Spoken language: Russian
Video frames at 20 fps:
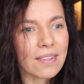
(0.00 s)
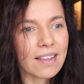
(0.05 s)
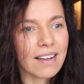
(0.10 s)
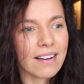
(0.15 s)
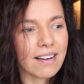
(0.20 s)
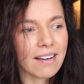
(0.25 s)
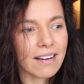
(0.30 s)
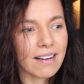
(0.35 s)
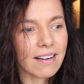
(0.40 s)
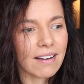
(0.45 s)

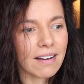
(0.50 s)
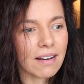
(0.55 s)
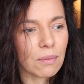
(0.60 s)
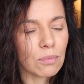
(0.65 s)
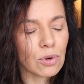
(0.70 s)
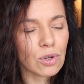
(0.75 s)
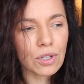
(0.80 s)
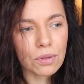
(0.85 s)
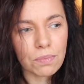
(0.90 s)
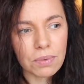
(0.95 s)
А,
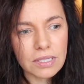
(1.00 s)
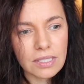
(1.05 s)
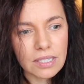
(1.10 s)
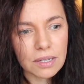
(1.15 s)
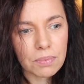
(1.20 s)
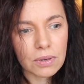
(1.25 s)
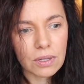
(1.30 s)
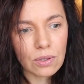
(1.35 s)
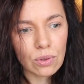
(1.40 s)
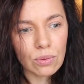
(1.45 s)
может быть,
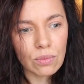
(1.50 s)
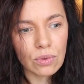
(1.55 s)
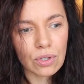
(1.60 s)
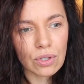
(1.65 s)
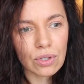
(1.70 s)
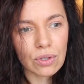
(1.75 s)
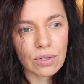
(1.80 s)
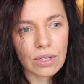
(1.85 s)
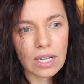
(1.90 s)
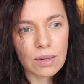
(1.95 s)
я придумаю,
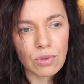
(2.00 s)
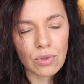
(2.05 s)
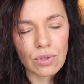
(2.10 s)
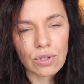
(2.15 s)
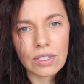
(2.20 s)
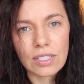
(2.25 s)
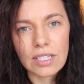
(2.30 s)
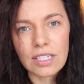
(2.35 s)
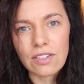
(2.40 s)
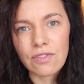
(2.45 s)
что нам
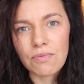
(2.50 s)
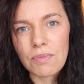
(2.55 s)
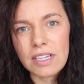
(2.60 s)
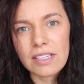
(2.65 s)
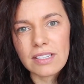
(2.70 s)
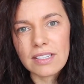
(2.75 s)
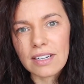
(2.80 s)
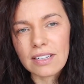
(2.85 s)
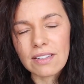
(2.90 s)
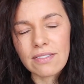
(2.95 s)
нужно сесть
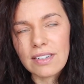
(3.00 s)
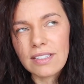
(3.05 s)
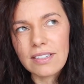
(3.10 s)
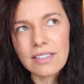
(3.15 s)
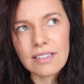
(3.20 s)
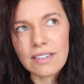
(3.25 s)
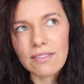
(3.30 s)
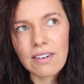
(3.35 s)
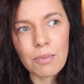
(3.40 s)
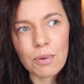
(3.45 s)
вместе и
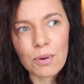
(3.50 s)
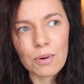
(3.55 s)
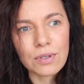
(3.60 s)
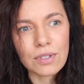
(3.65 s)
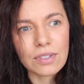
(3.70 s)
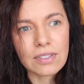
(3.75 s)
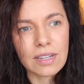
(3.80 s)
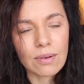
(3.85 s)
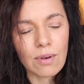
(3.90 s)
ответить на вопросы,